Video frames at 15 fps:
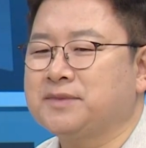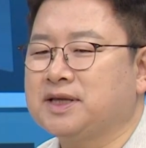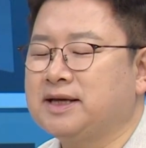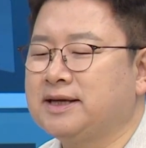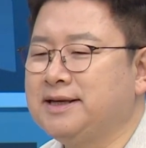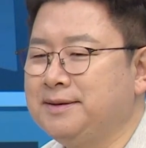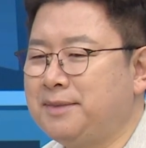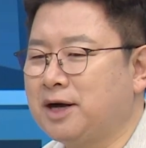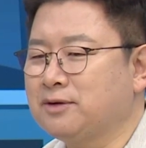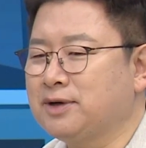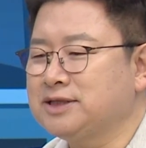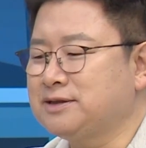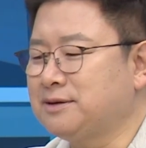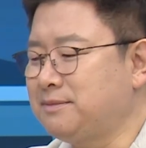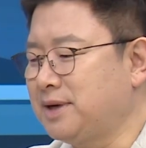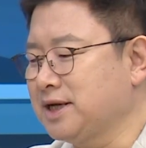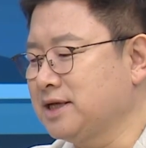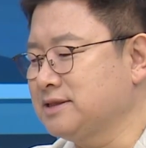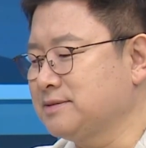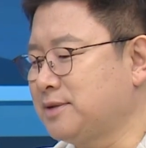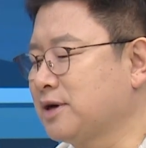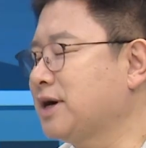그냥 희망과 전망이
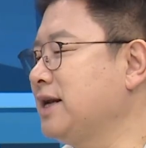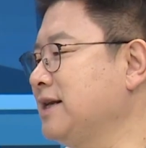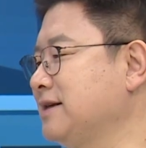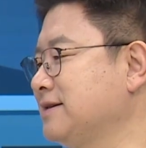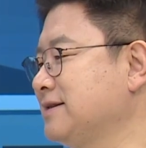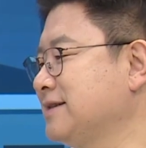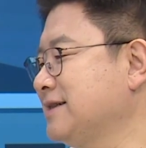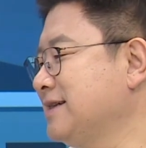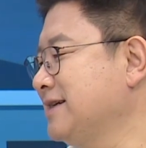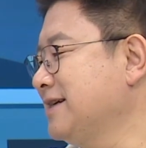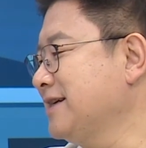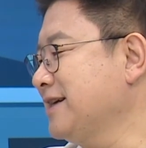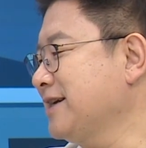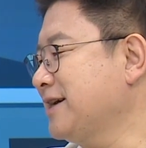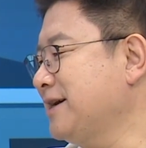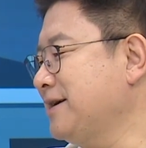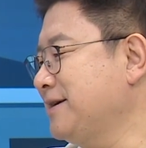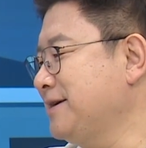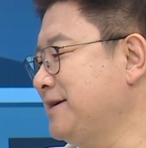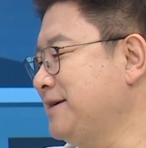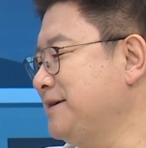지금 엇갈리는. 그러니까